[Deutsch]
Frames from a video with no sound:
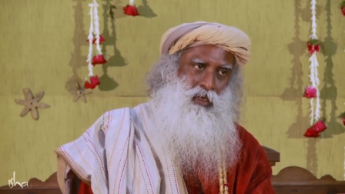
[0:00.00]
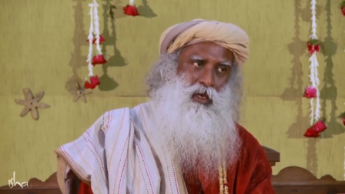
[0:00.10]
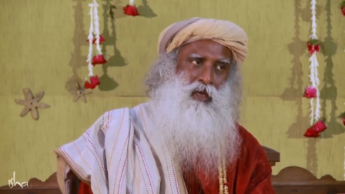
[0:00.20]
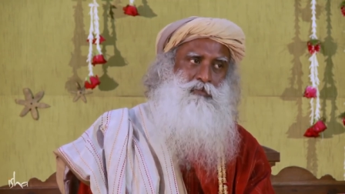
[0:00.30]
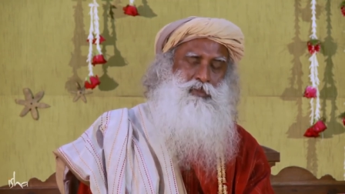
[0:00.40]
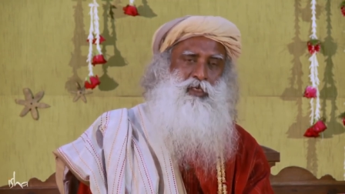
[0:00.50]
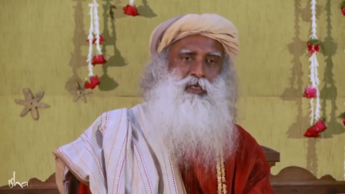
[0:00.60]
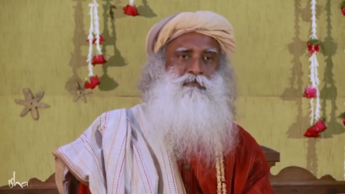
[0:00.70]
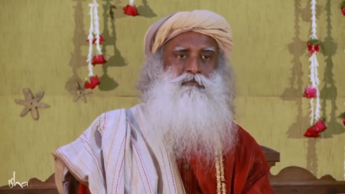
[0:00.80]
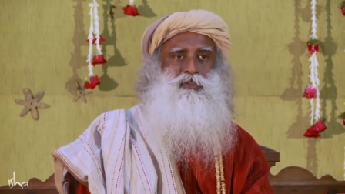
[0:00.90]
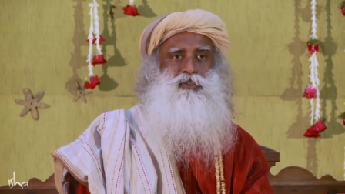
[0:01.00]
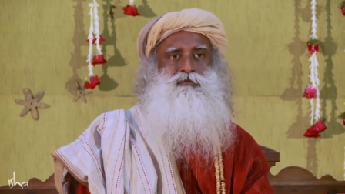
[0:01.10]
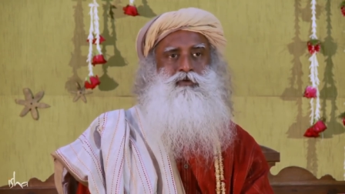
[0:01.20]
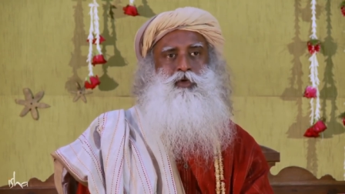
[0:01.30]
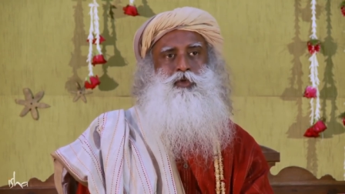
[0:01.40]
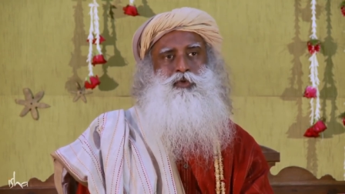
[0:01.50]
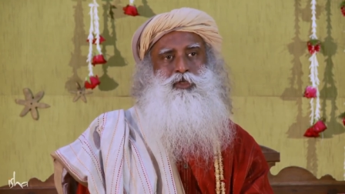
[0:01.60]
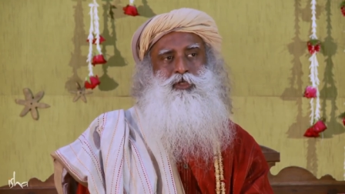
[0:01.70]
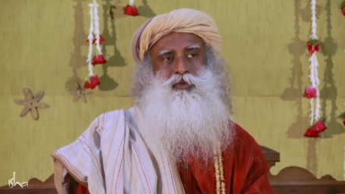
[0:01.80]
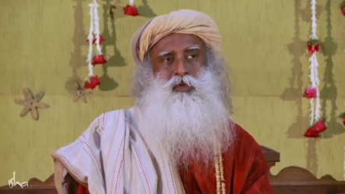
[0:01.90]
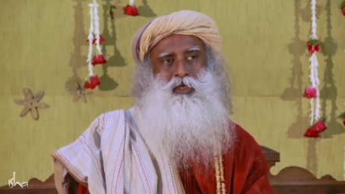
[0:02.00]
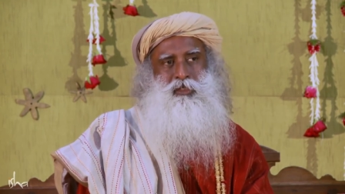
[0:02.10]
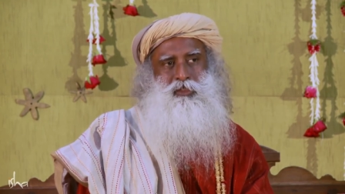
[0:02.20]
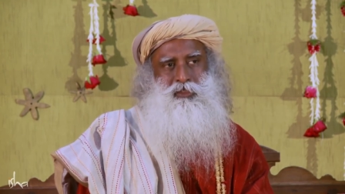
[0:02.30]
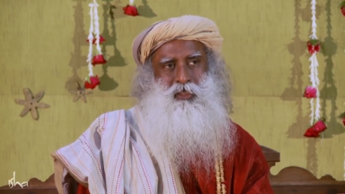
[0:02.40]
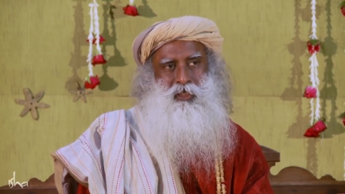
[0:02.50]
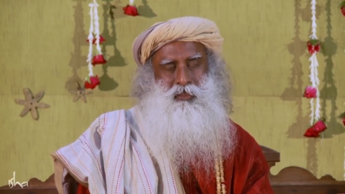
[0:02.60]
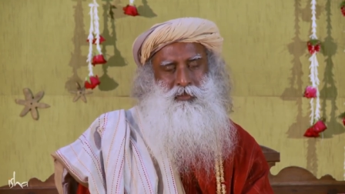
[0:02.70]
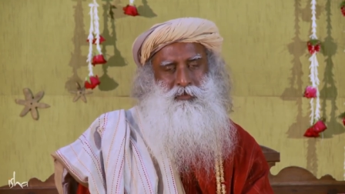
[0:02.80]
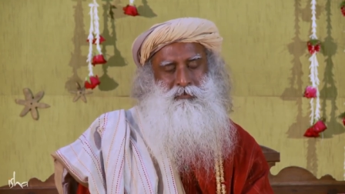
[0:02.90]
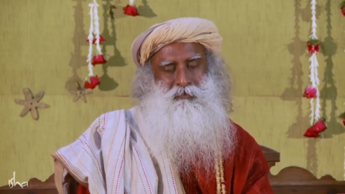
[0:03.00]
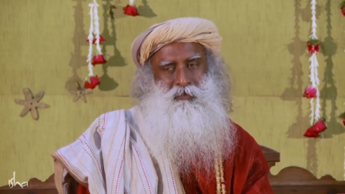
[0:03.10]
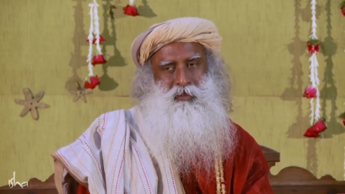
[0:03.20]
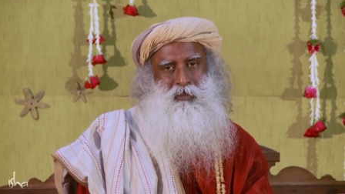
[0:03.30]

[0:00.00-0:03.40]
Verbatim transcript: Ich sage, zuallererst musst du verstehen,